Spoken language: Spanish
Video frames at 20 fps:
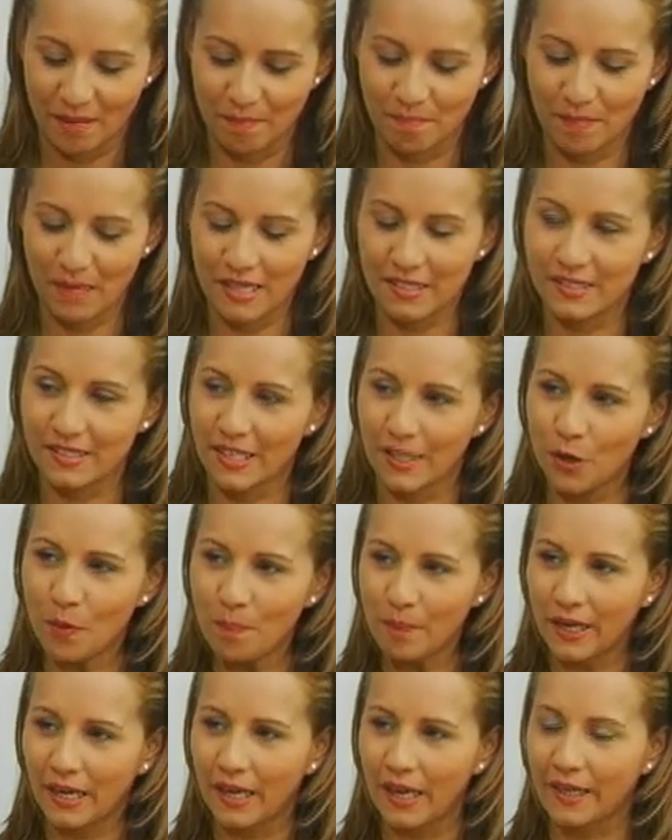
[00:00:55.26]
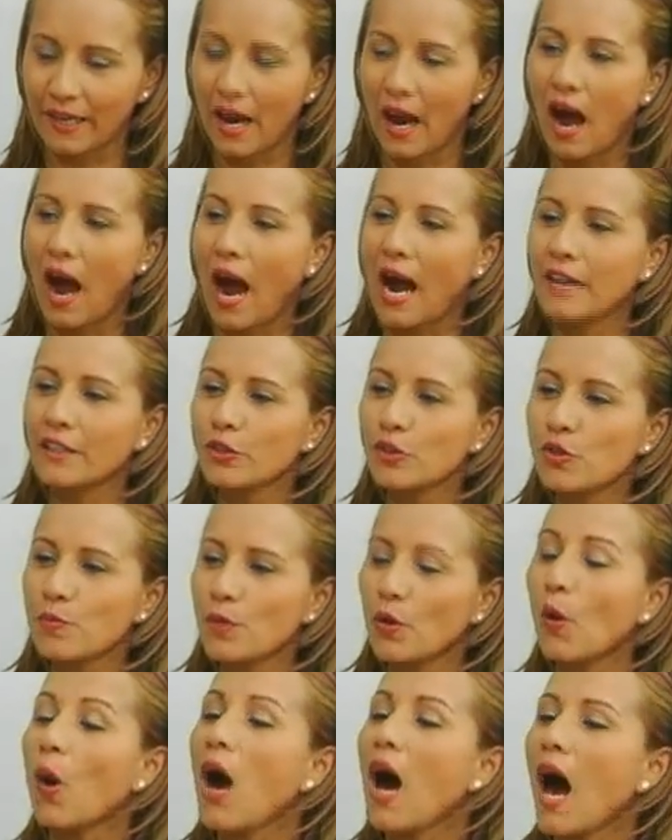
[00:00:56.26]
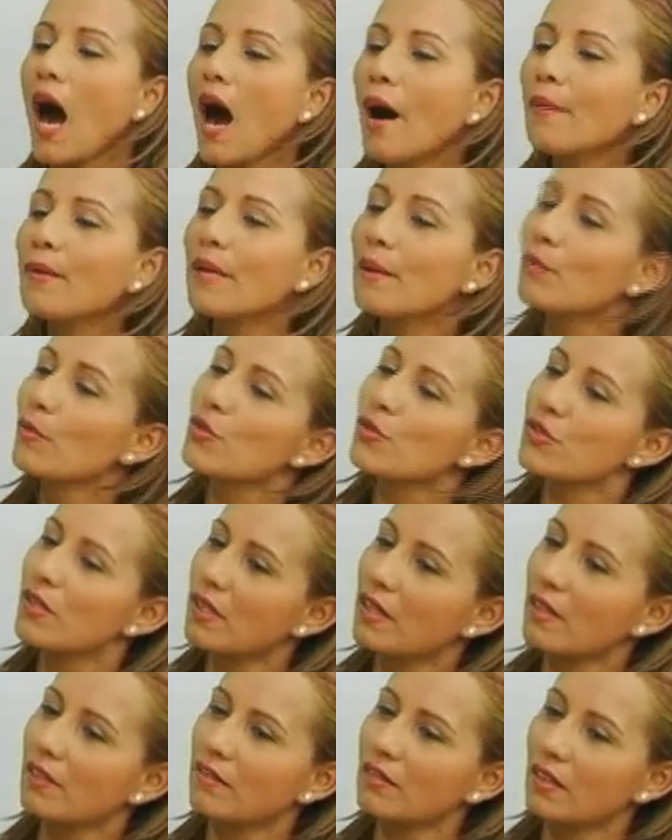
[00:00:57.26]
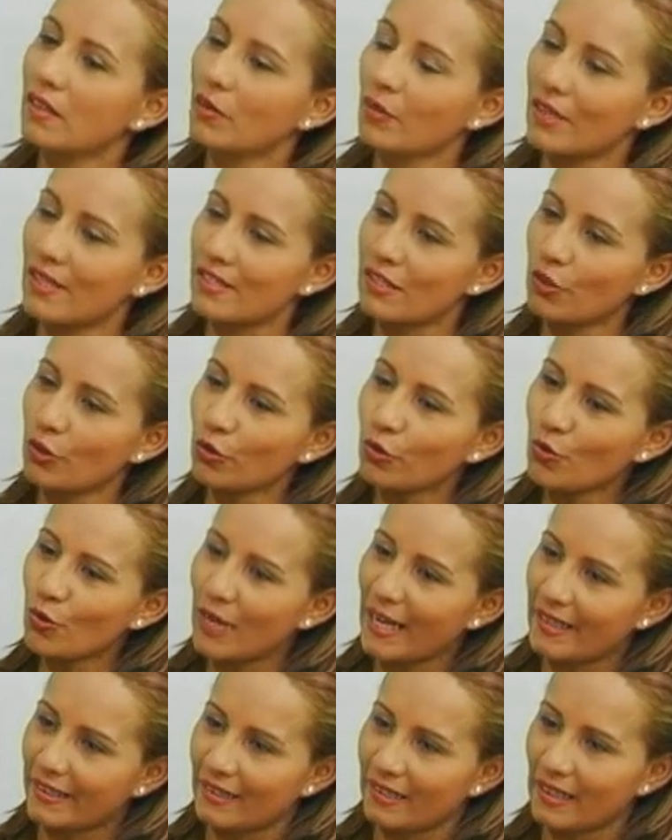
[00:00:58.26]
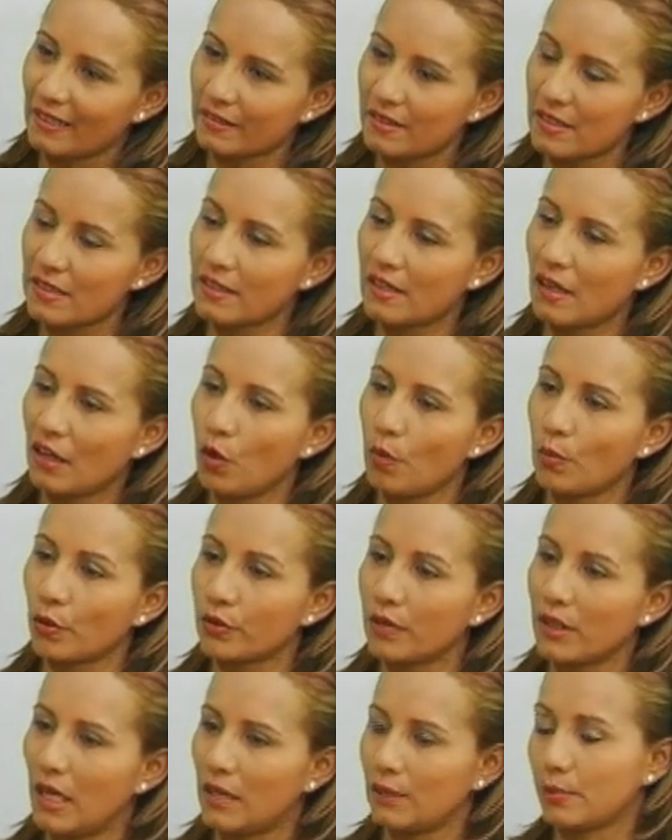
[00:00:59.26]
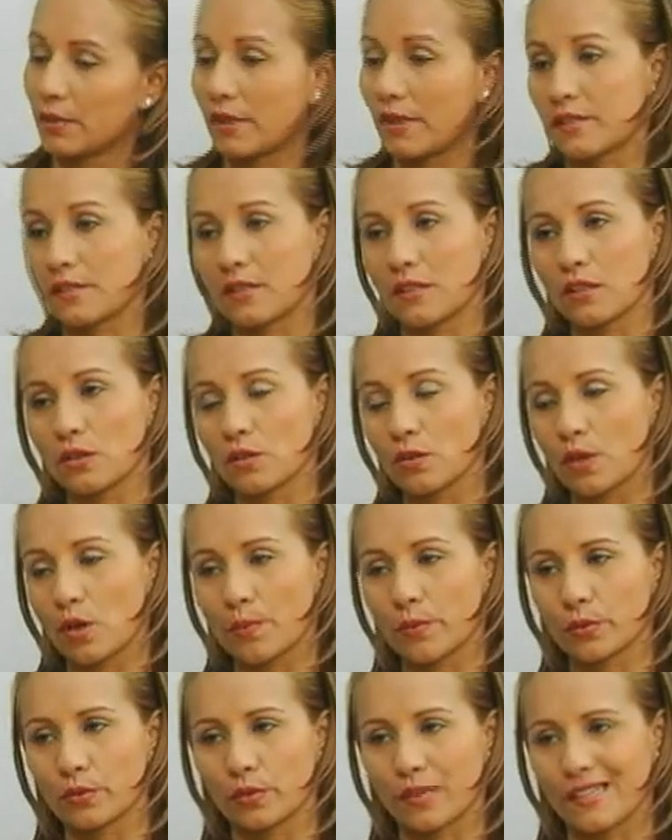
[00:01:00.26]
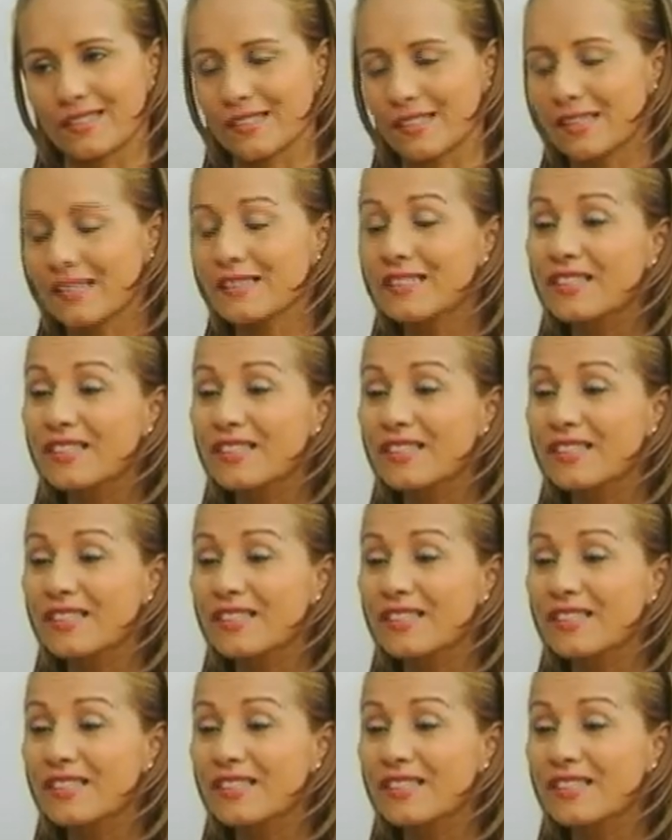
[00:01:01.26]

Me hicieron pecar. Ay, Dios mío, hablemos de, lo que ha sido tu carrera artística como tal, porque has tenido la oportunidad de estar en